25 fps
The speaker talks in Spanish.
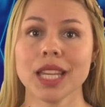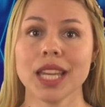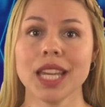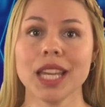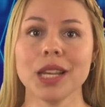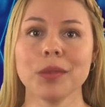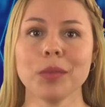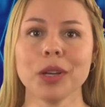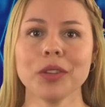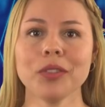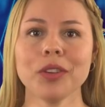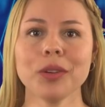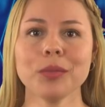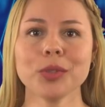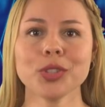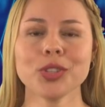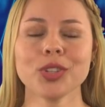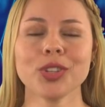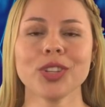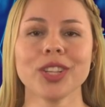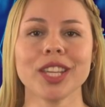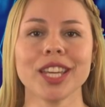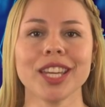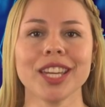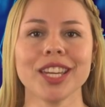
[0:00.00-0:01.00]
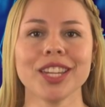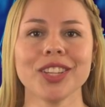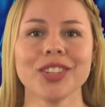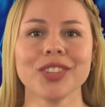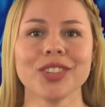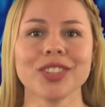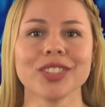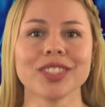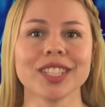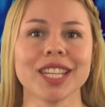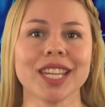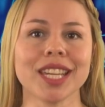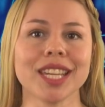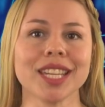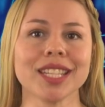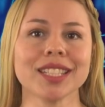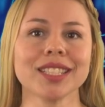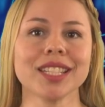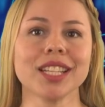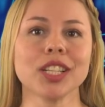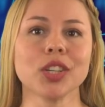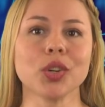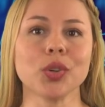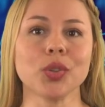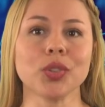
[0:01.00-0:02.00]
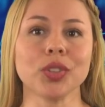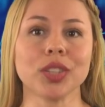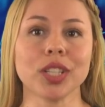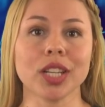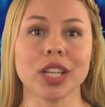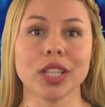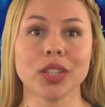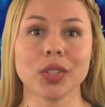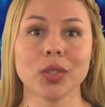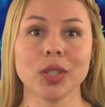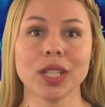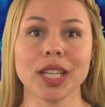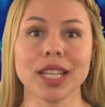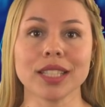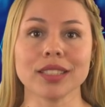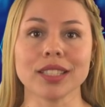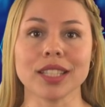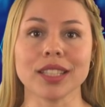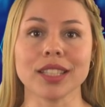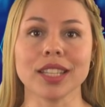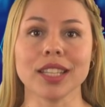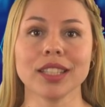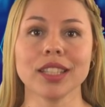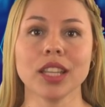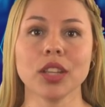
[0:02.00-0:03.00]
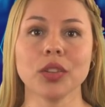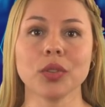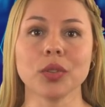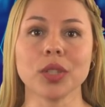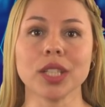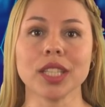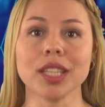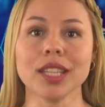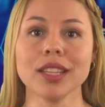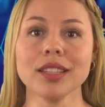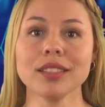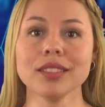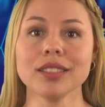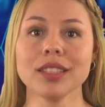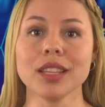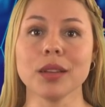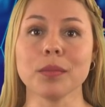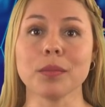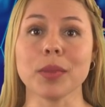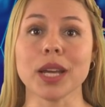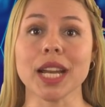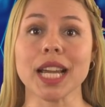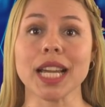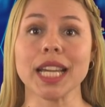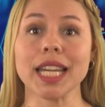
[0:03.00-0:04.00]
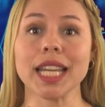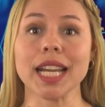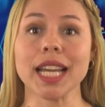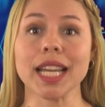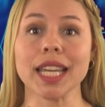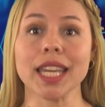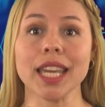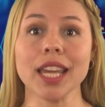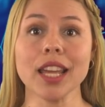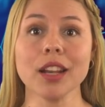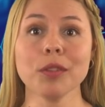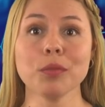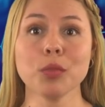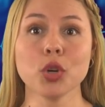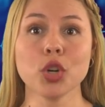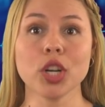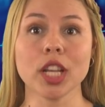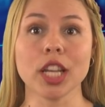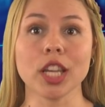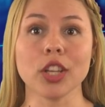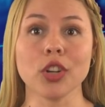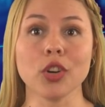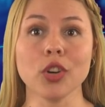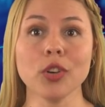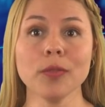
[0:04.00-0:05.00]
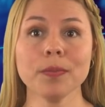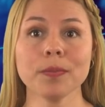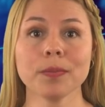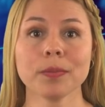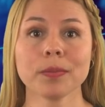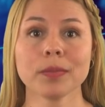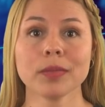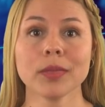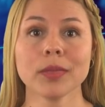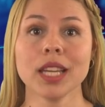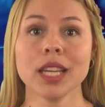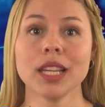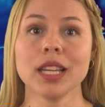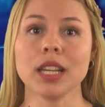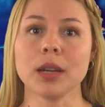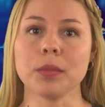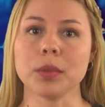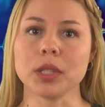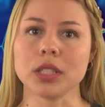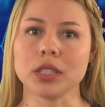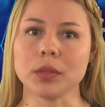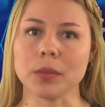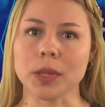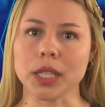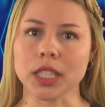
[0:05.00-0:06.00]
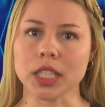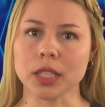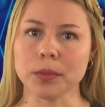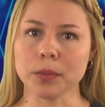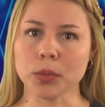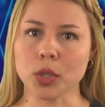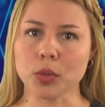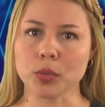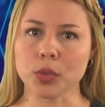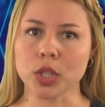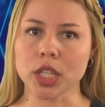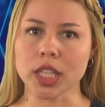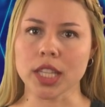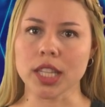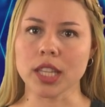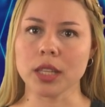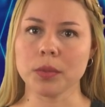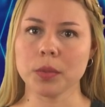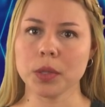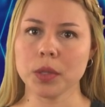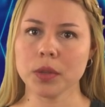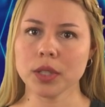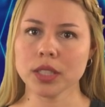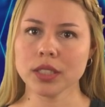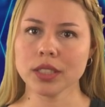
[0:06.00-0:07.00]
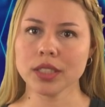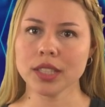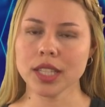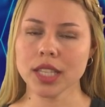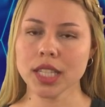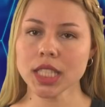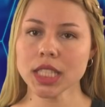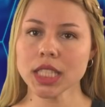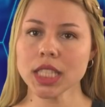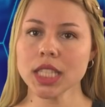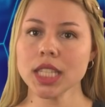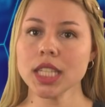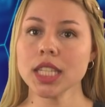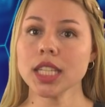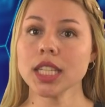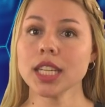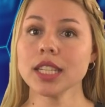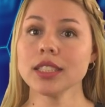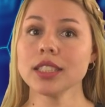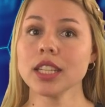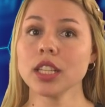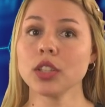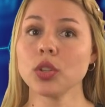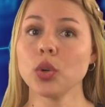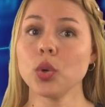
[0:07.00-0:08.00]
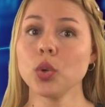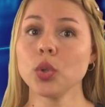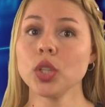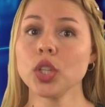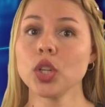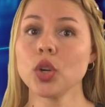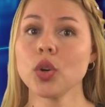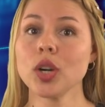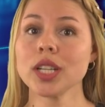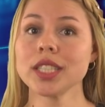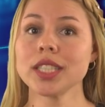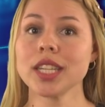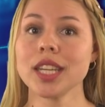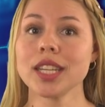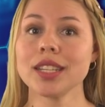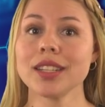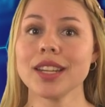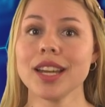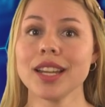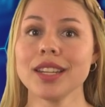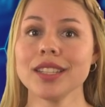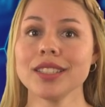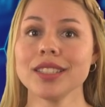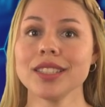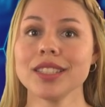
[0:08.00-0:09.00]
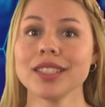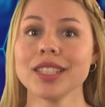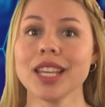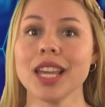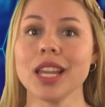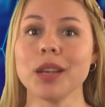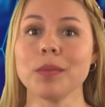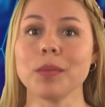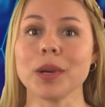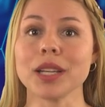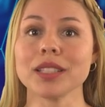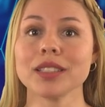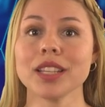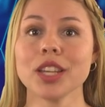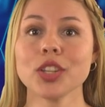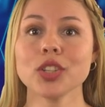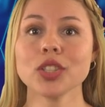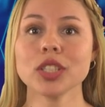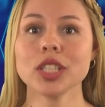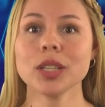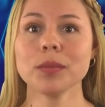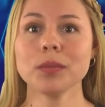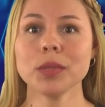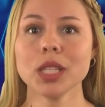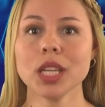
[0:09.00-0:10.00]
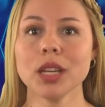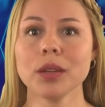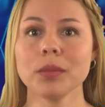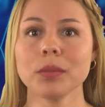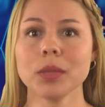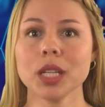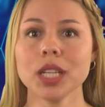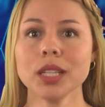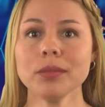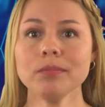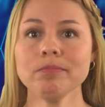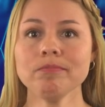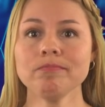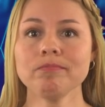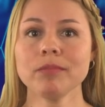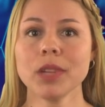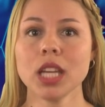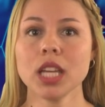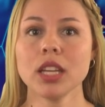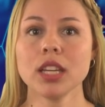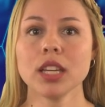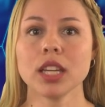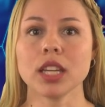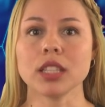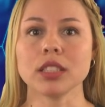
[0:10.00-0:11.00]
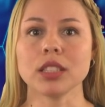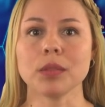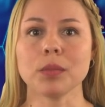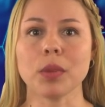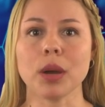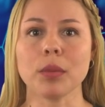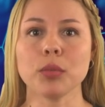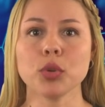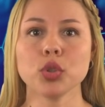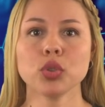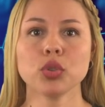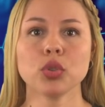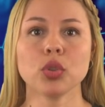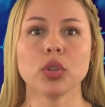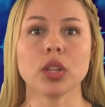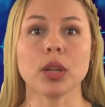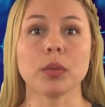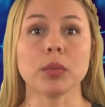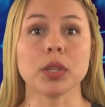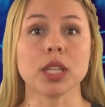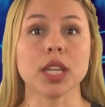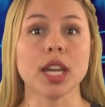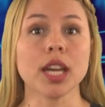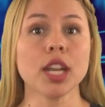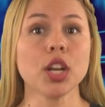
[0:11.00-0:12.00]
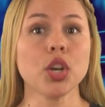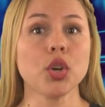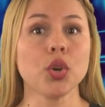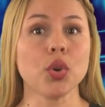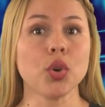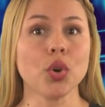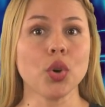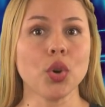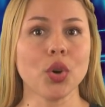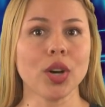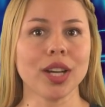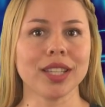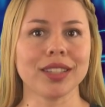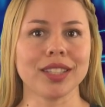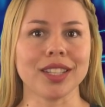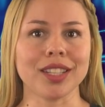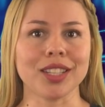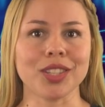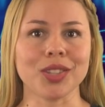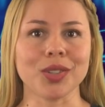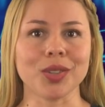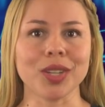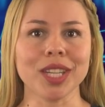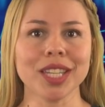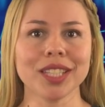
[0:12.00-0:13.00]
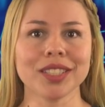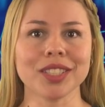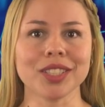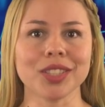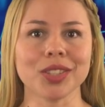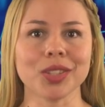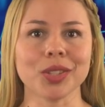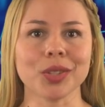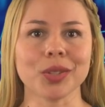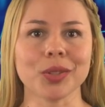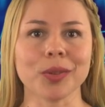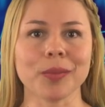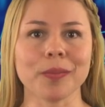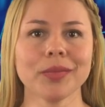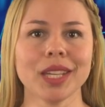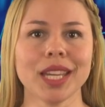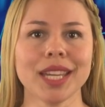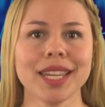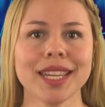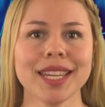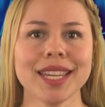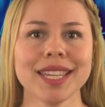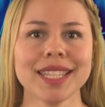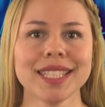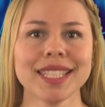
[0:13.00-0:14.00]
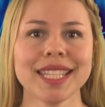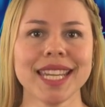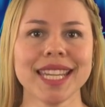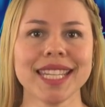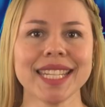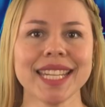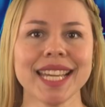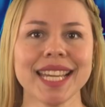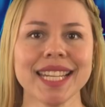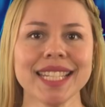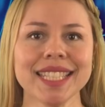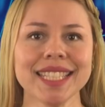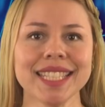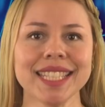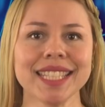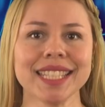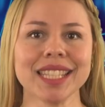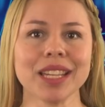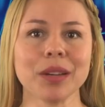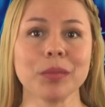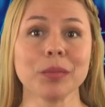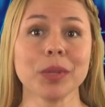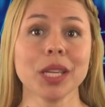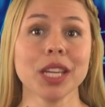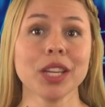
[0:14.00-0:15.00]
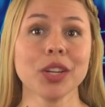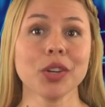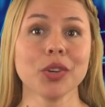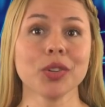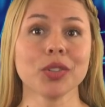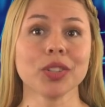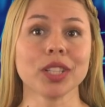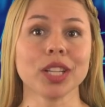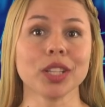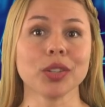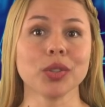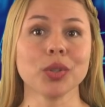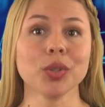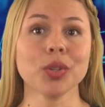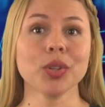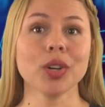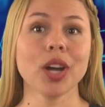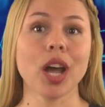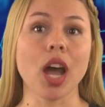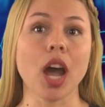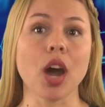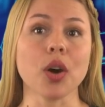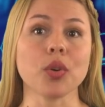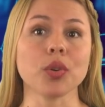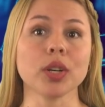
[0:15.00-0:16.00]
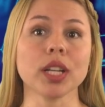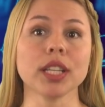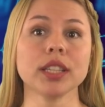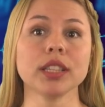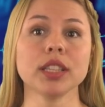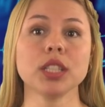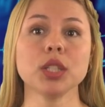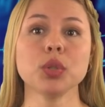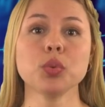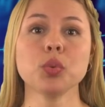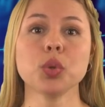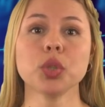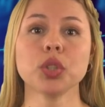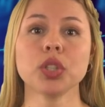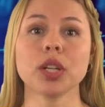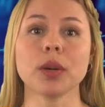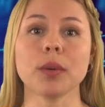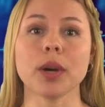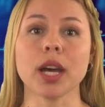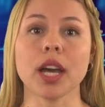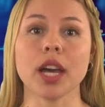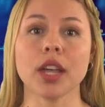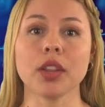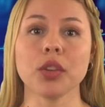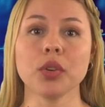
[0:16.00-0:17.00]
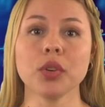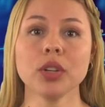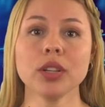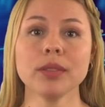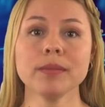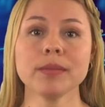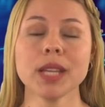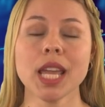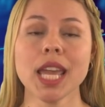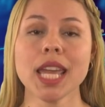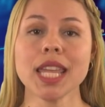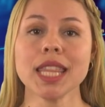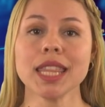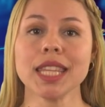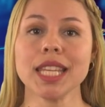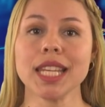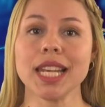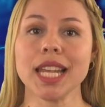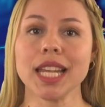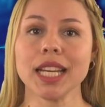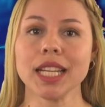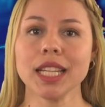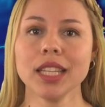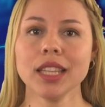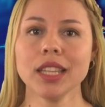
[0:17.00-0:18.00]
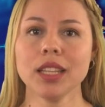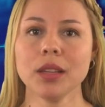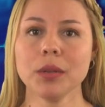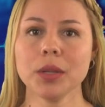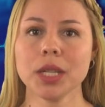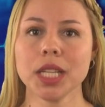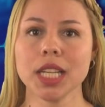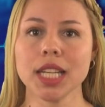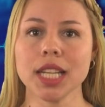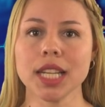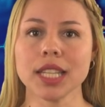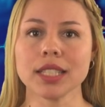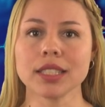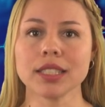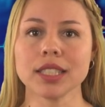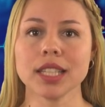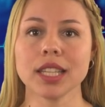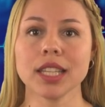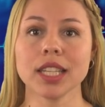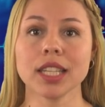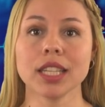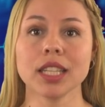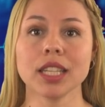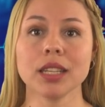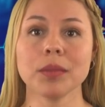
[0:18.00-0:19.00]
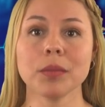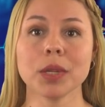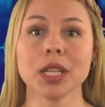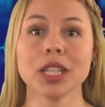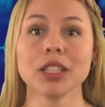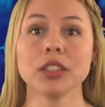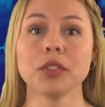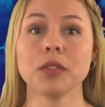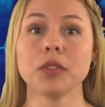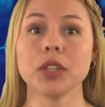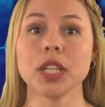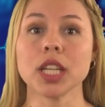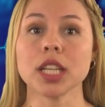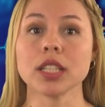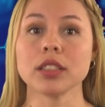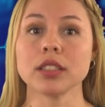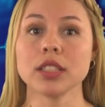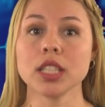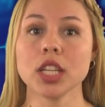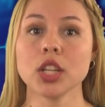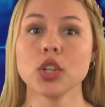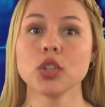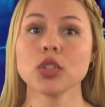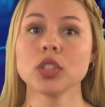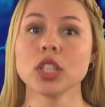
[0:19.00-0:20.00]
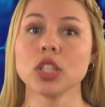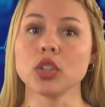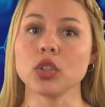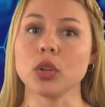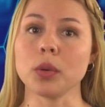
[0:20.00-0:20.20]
El más famoso de ellos es el contrato de la Hacienda estadounidense para craquear Monero, la principal criptomoneda de privacidad, que se adjudicó a Chainalysis el pasado septiembre, que sepamos todavía no ha tenido éxito. Chainalysis también contrató a un antiguo trabajador de la Red de Vigilancia de Crímenes Financieros en